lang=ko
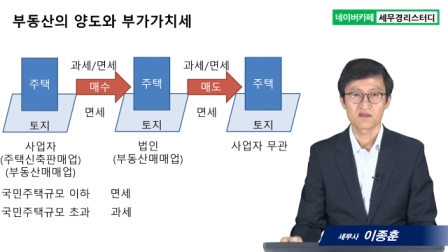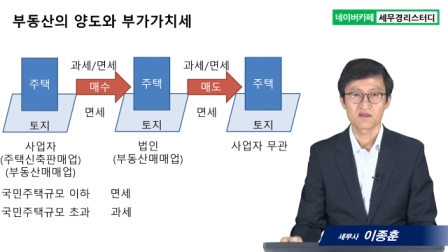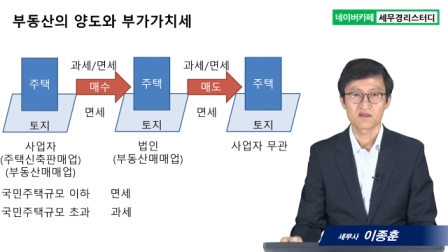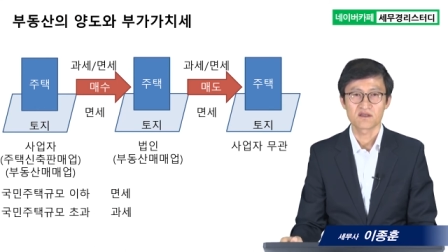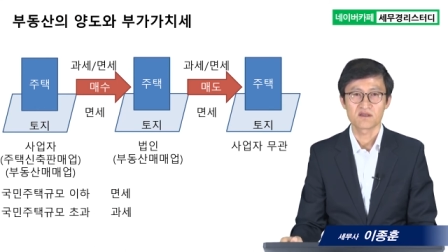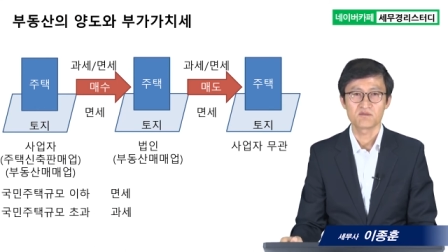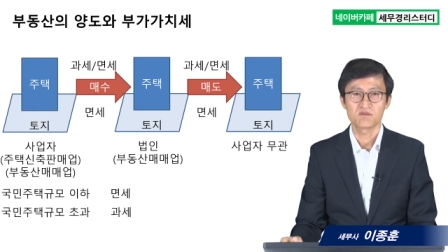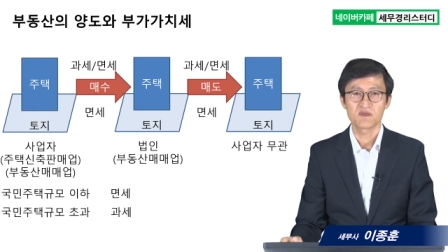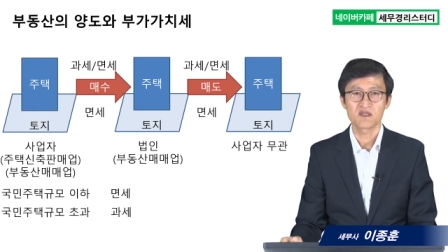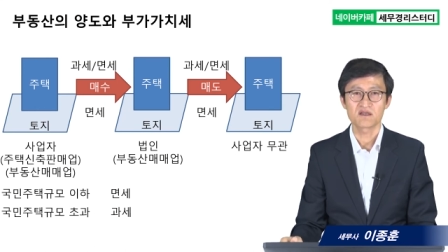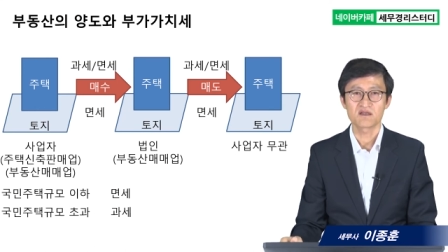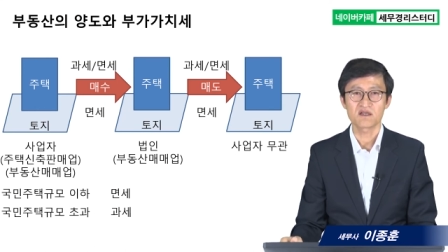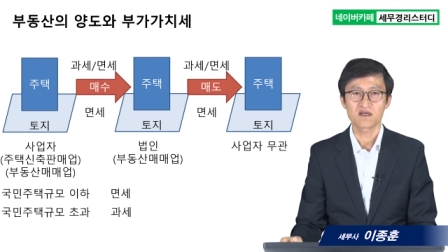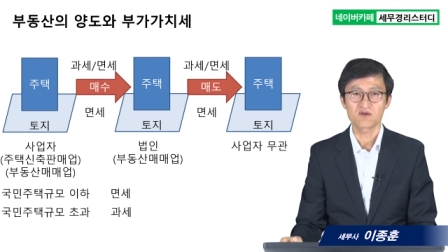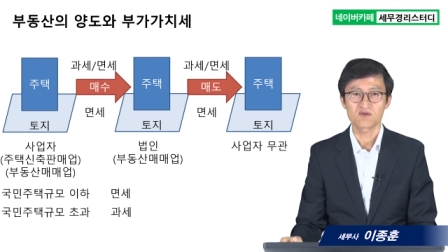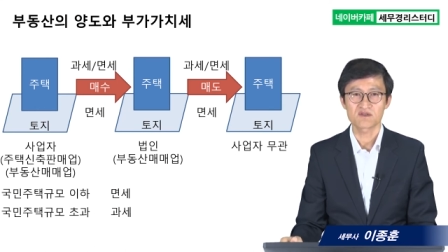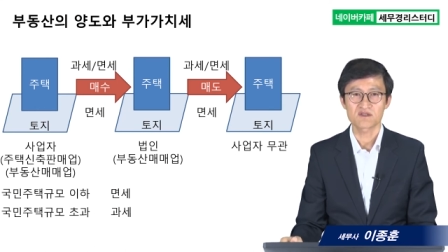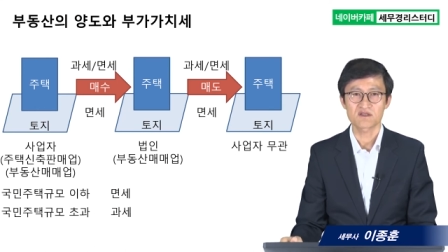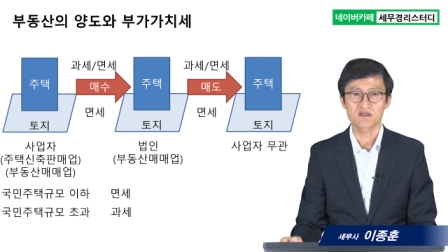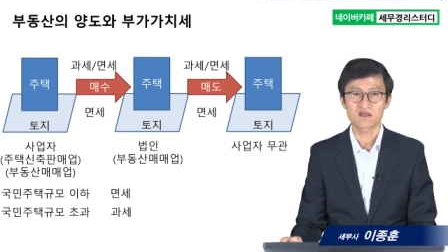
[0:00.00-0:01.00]
임대를
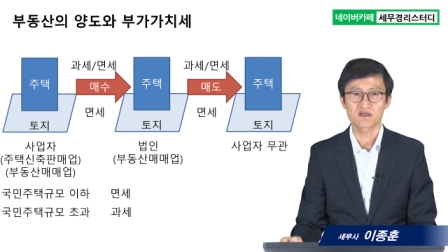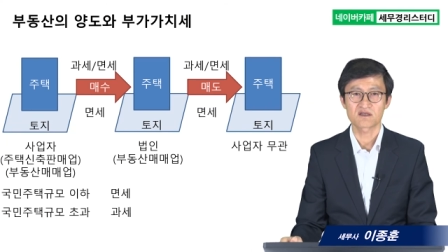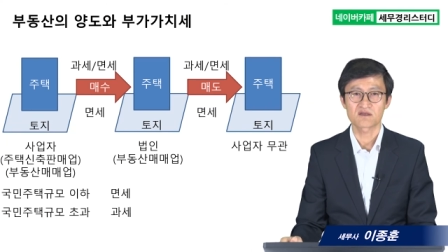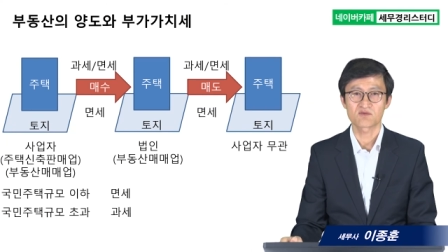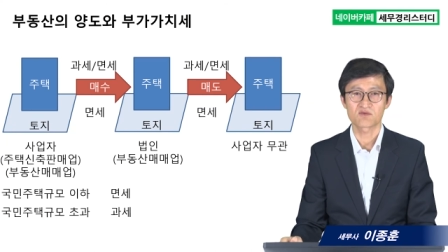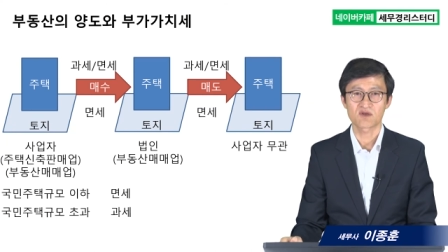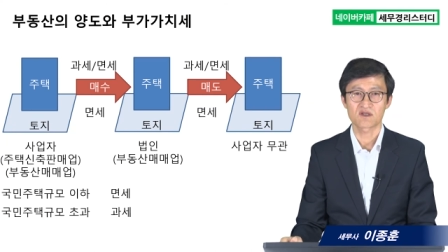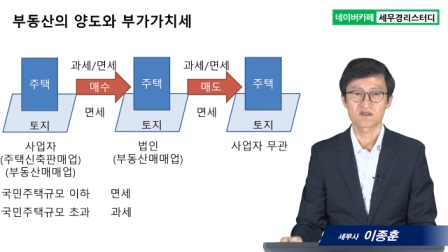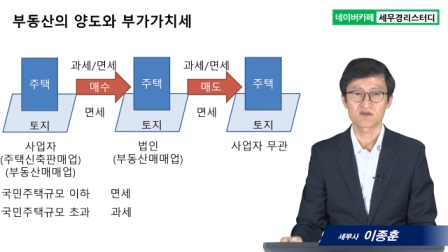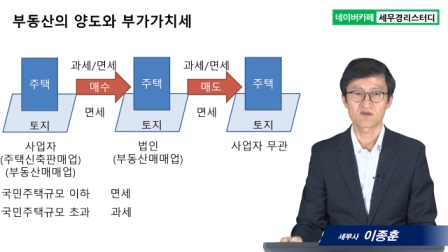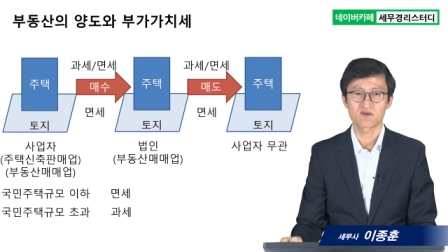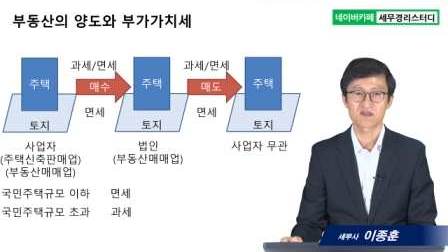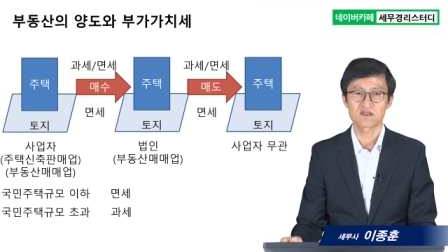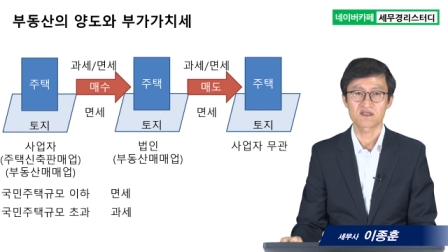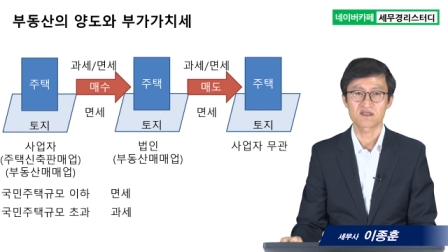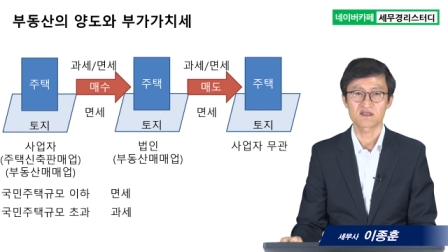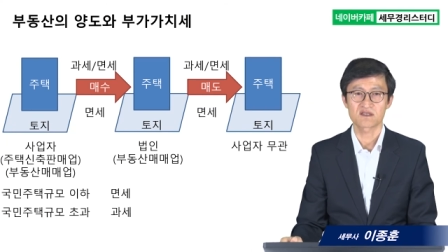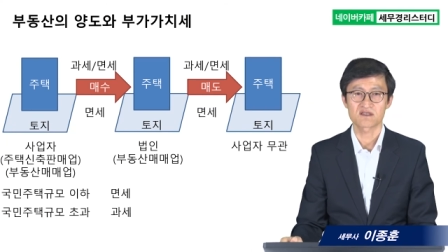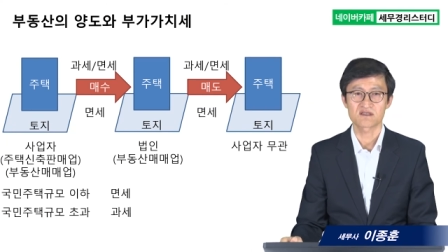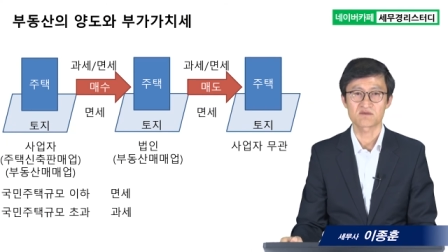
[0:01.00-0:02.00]
하고 있었다 그러면
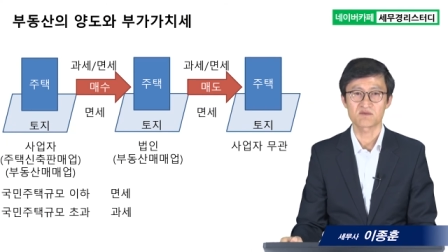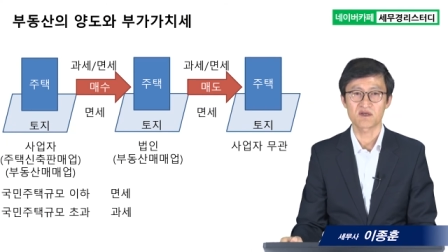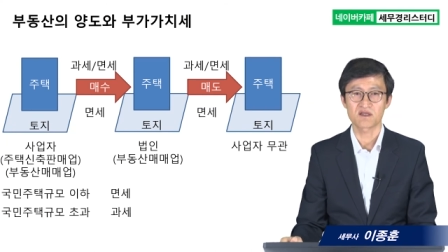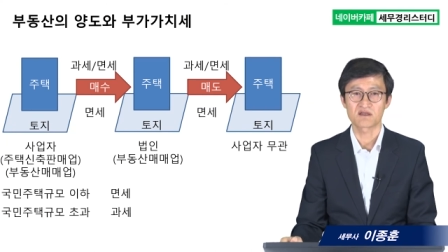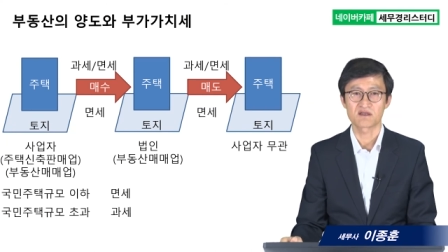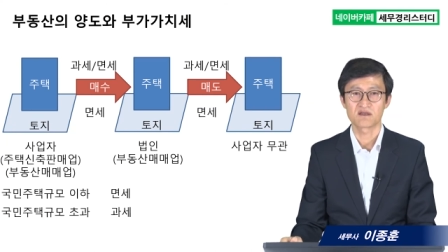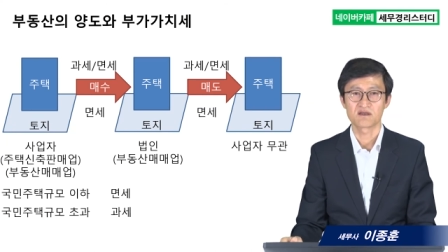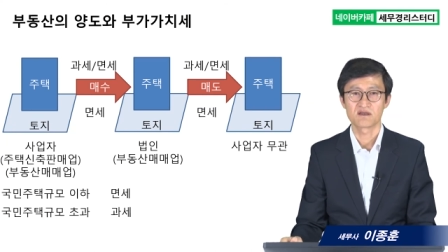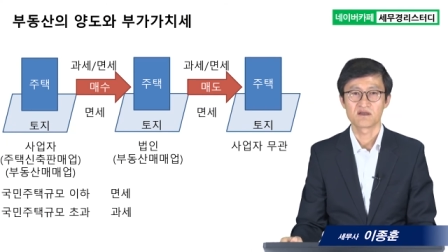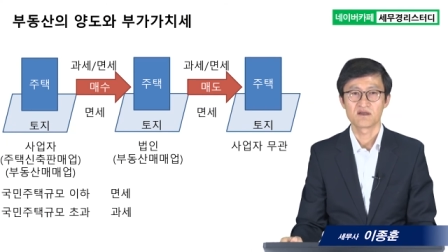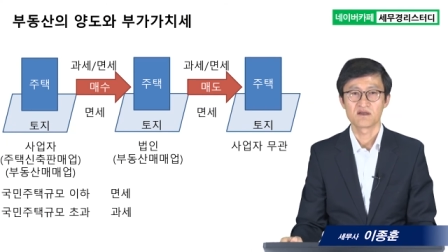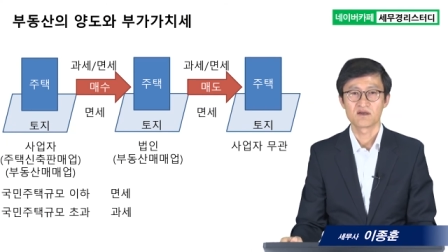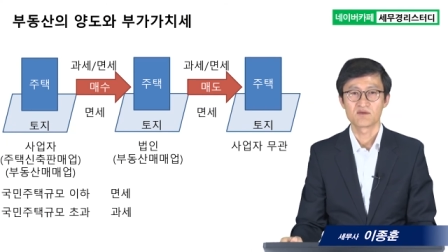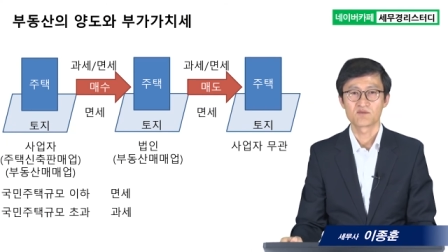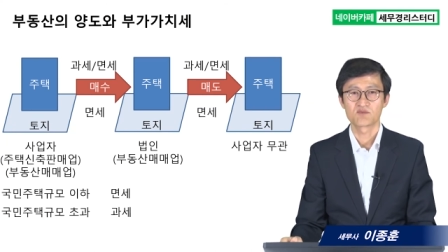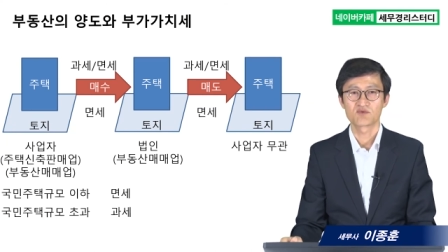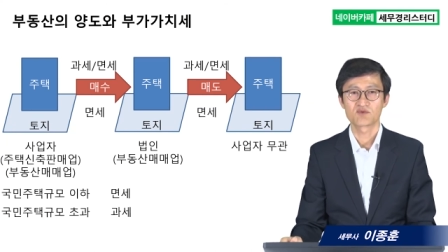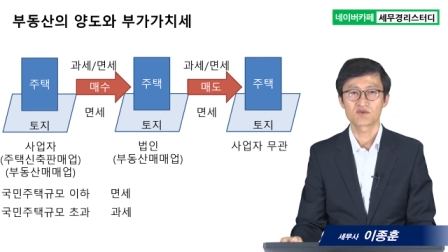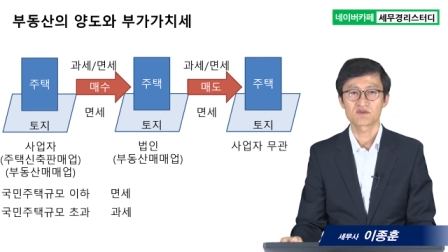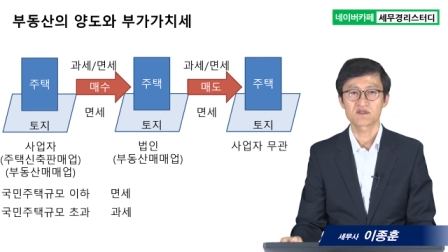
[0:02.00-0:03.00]
괜찮겠지만
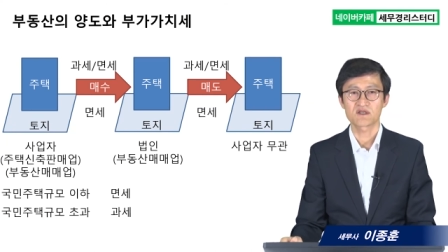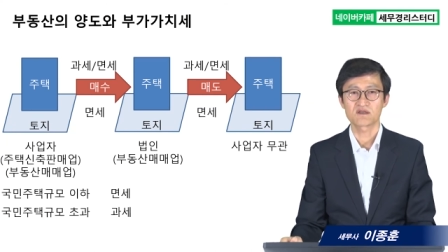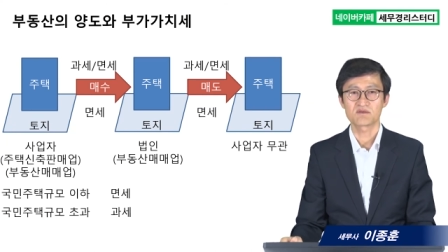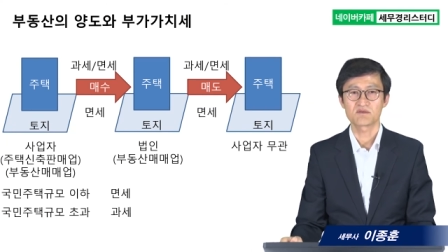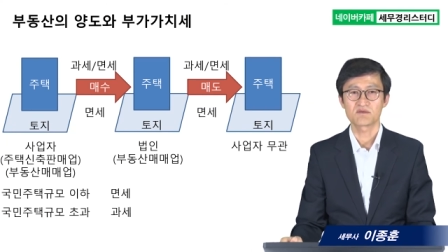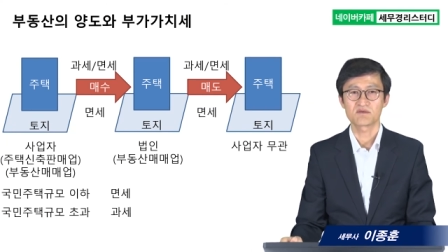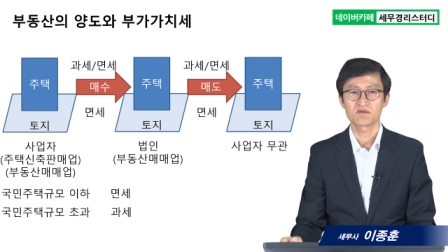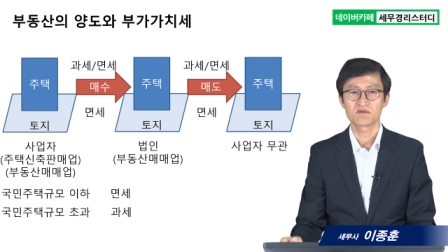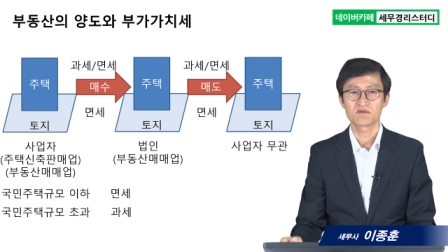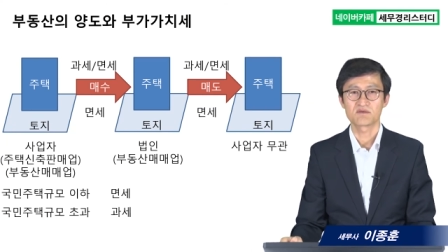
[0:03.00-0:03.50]
부동산